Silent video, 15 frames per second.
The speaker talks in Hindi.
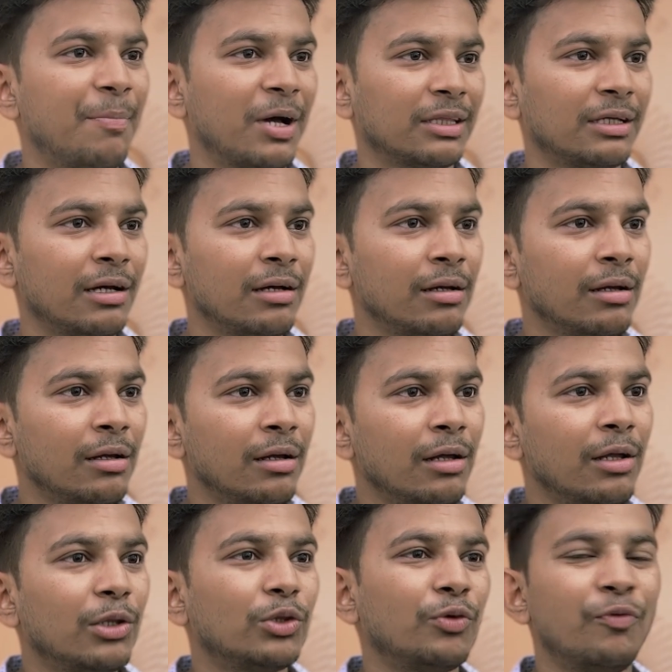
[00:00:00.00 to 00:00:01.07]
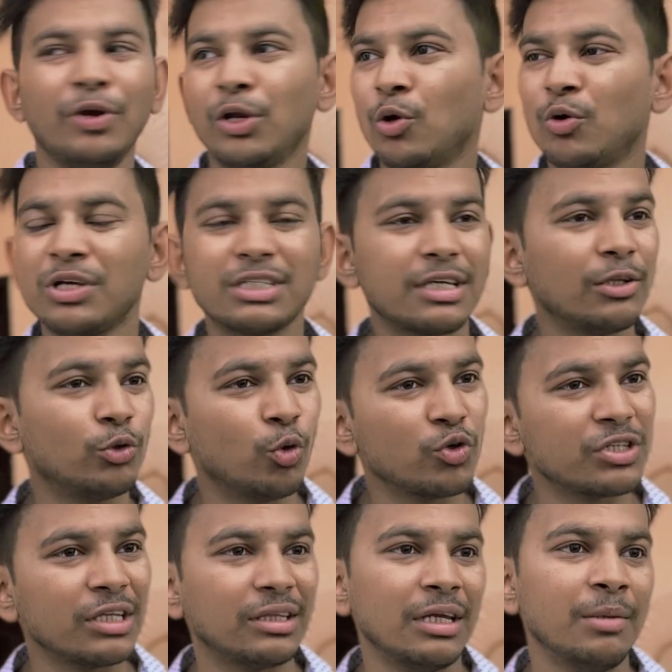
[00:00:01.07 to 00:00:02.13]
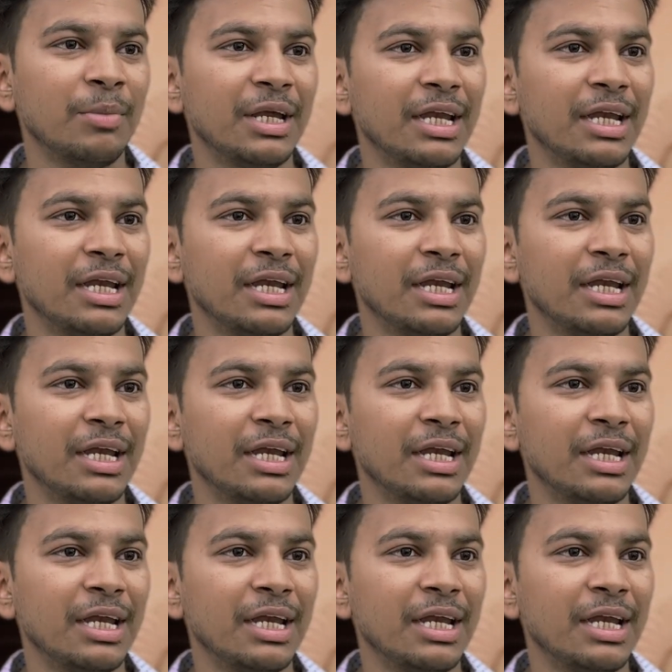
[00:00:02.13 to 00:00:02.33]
दे पाता तो वे लोग इसके दो से तीन